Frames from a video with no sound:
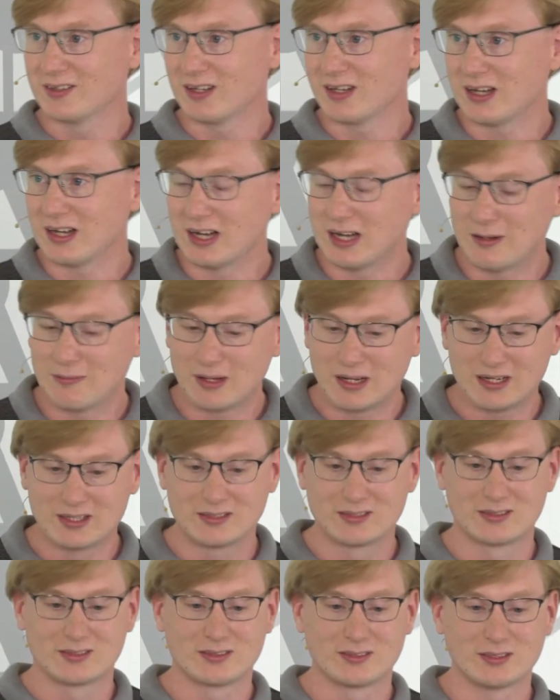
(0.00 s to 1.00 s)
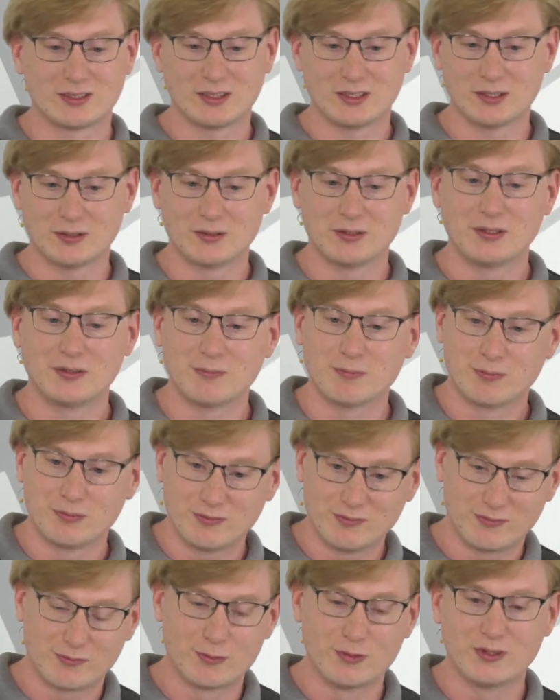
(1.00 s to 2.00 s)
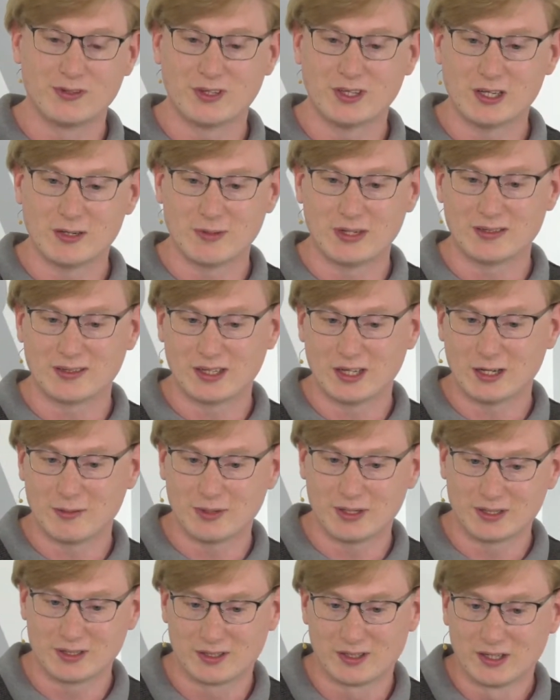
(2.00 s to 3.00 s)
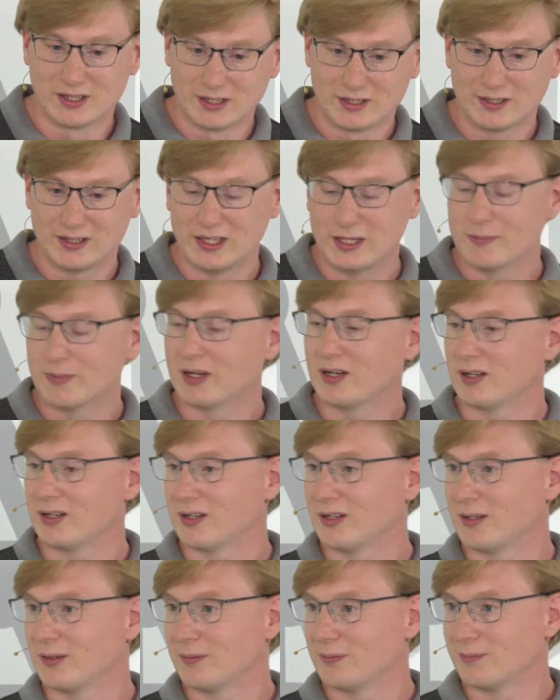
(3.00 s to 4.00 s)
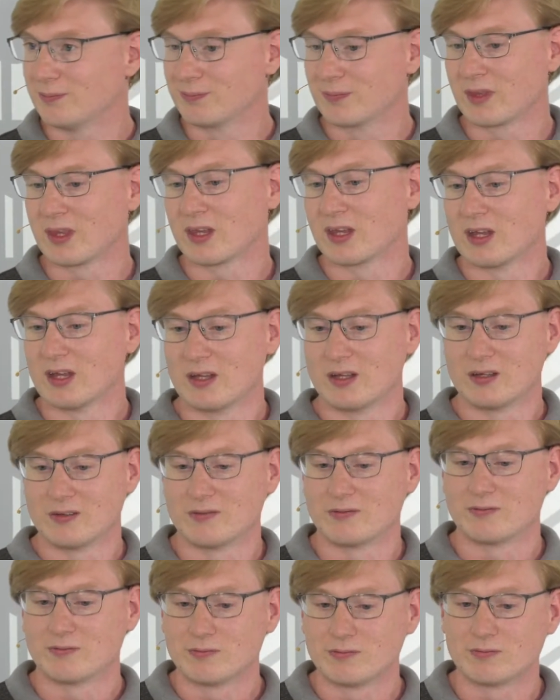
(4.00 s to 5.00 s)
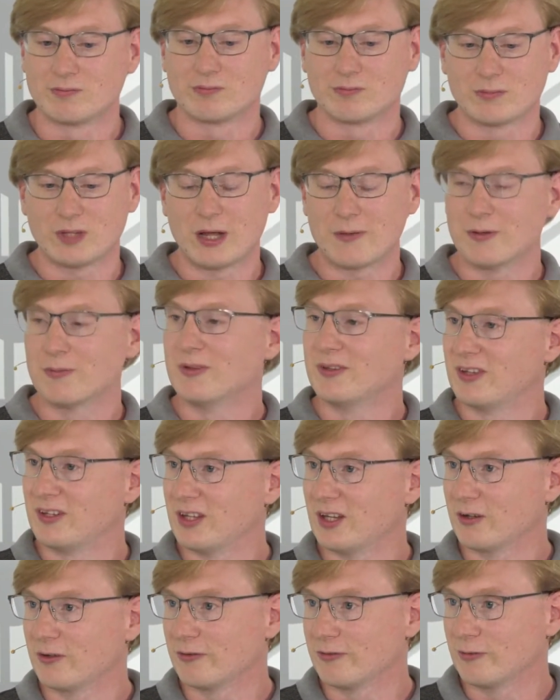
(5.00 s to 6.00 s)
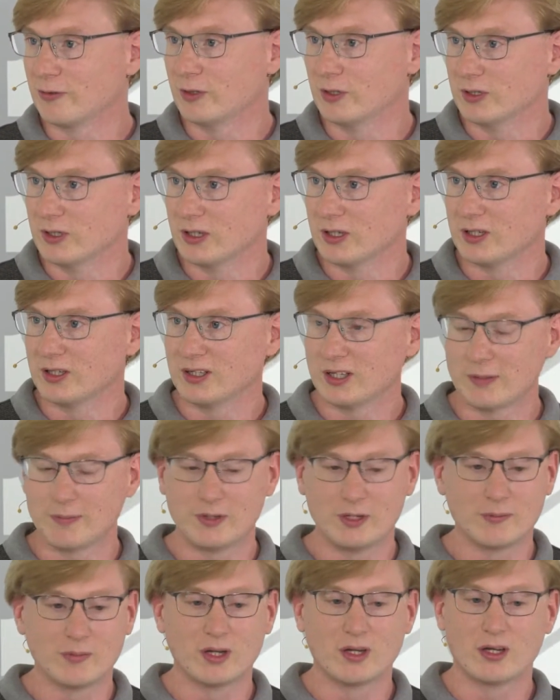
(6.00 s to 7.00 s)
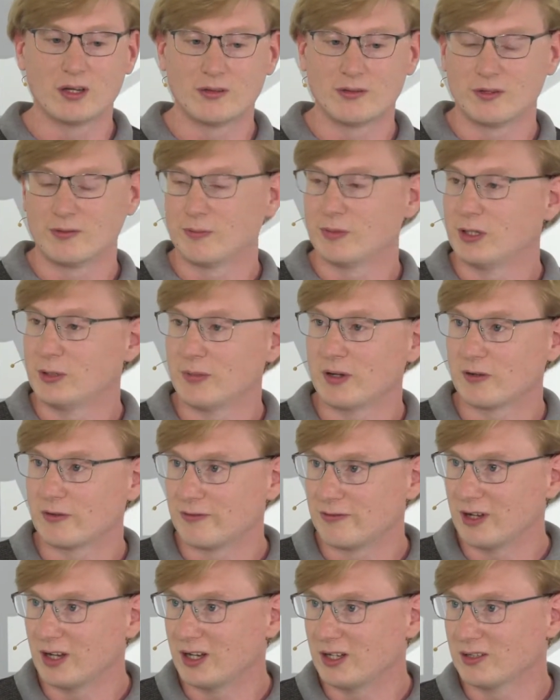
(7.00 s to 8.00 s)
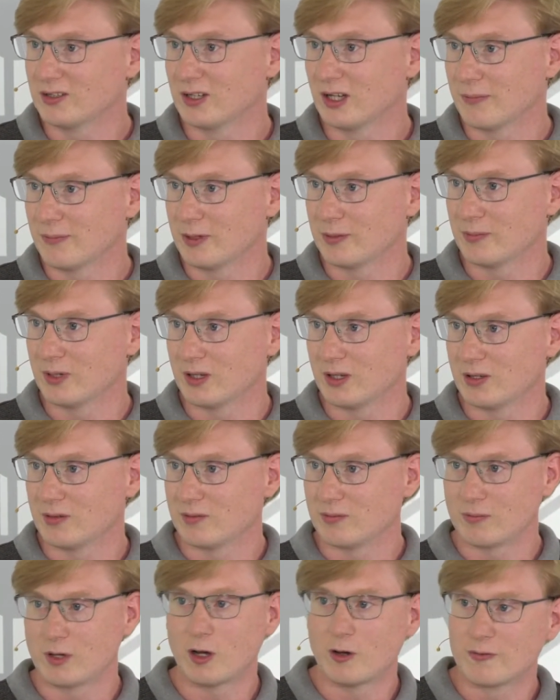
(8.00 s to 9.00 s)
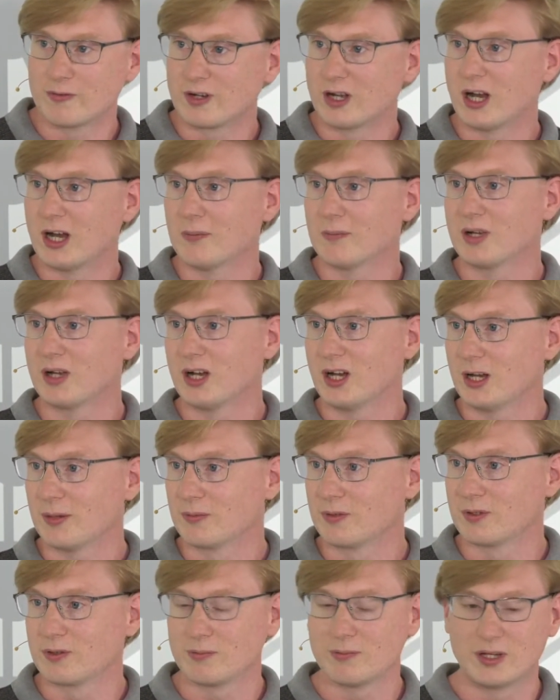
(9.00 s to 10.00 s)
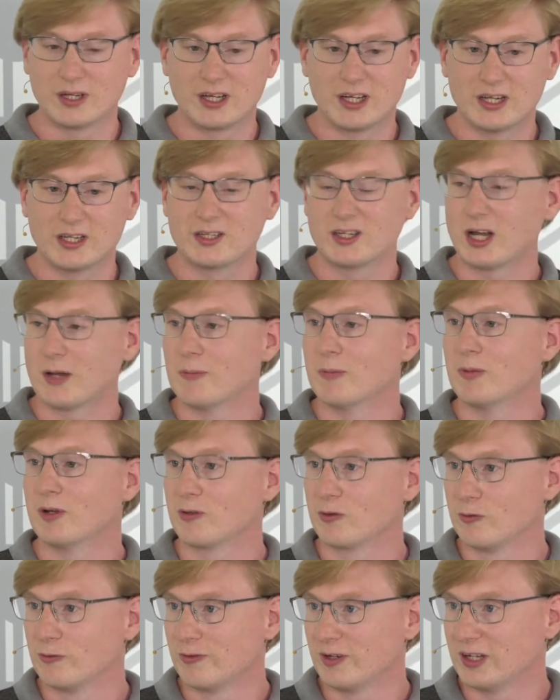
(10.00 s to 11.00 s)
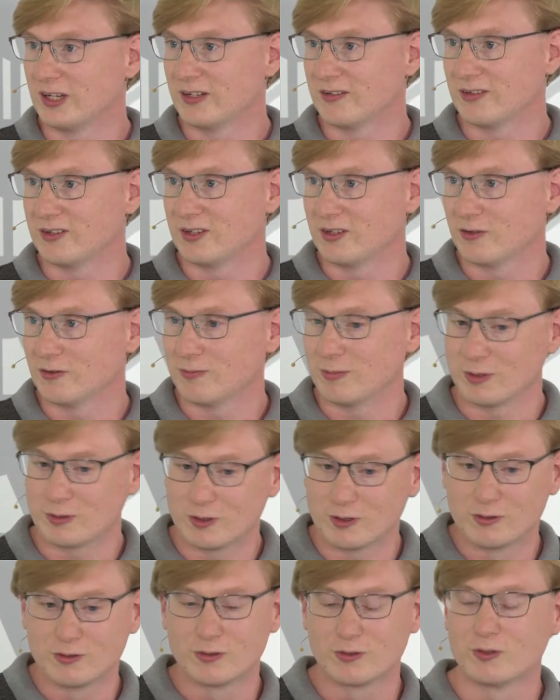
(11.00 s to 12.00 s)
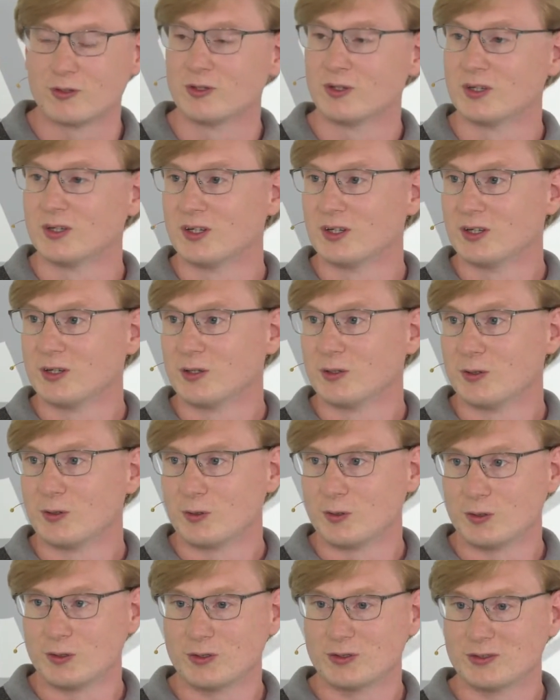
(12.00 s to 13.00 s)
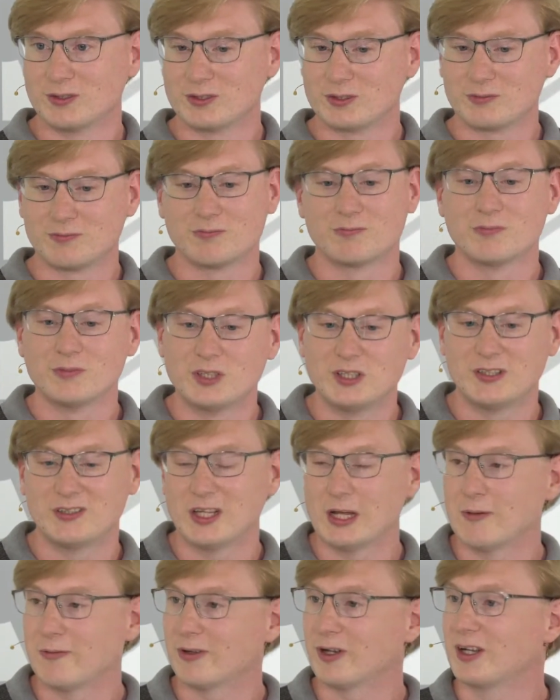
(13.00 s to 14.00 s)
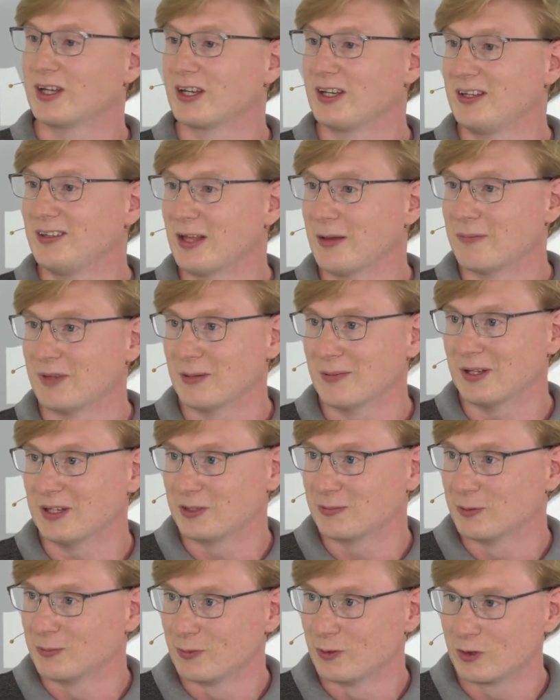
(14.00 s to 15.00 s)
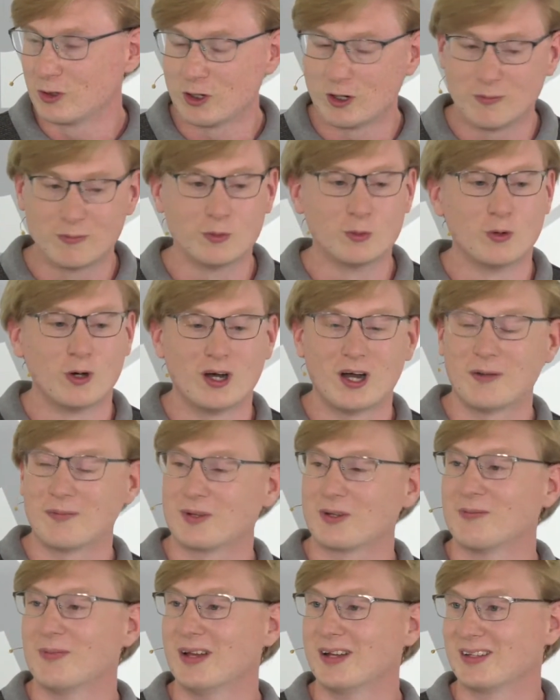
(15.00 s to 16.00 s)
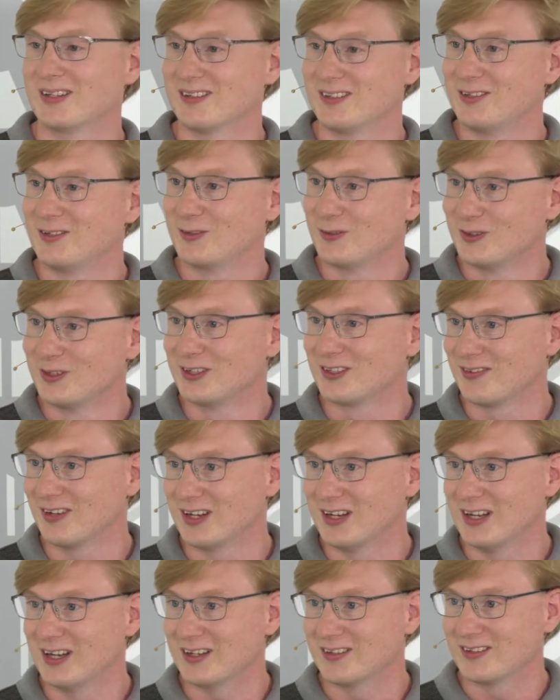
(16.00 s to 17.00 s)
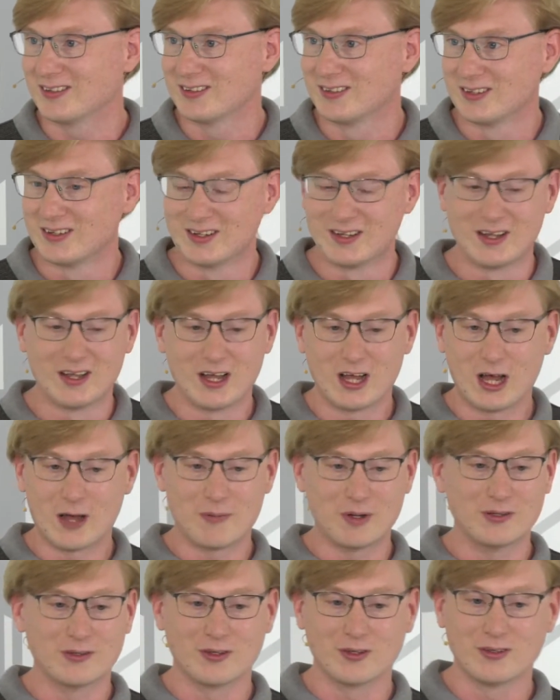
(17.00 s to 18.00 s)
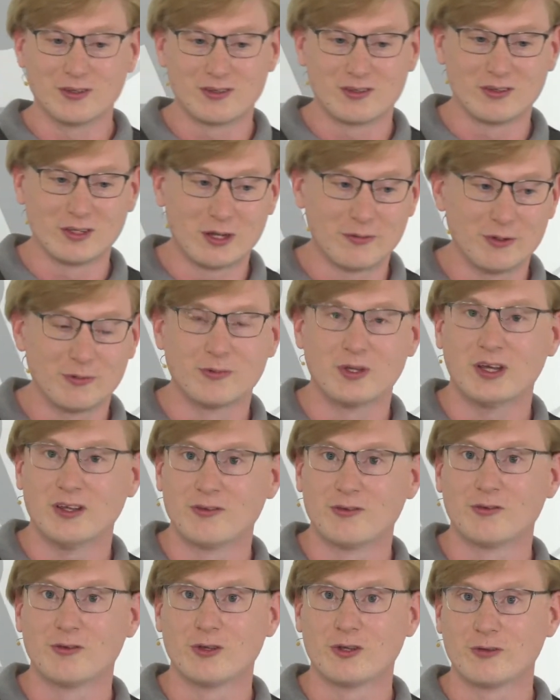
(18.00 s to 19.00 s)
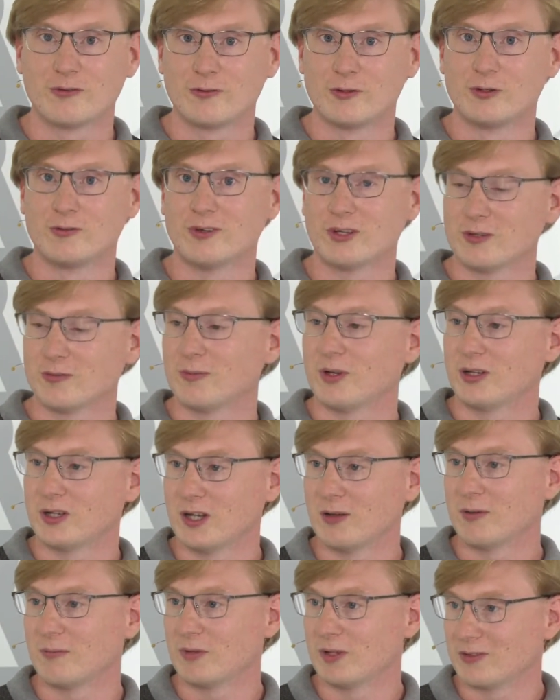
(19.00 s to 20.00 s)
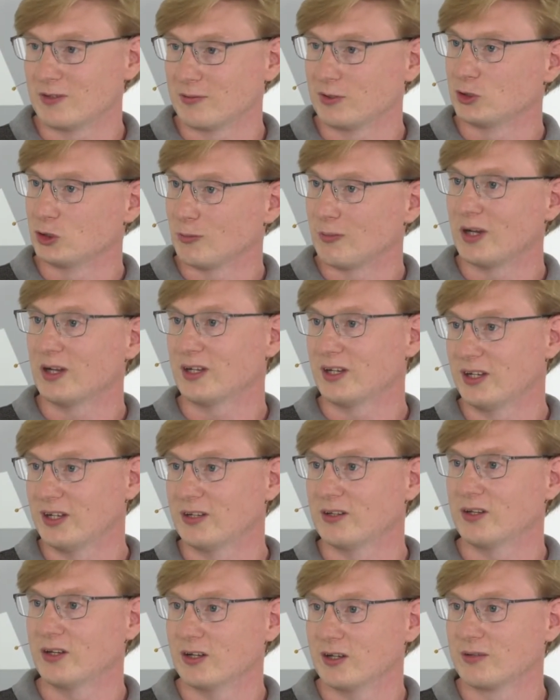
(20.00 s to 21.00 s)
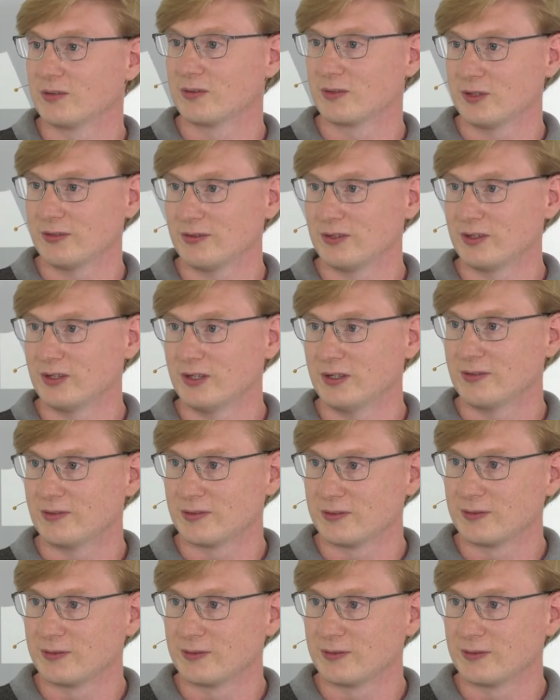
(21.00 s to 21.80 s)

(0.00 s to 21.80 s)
Mhm. Aber als äh, für mich selber, als Arbeitnehmer, ähm, habe ich mich sicher gefühlt. Ne? Ich habe immer, bin immer gefahren, habe immer Aufgaben gehabt, mein Geld kam immer zuverlässig auf mein Konto mhm. und ich selber von der Krise habe selber nichts mitbekommen, nur habe gemerkt, dass die Züge zwar leer sind, aber ansonsten habe ich mich echt sicher gefühlt, was, mein, was meinen Job angeht. Ja, mhm. definitiv.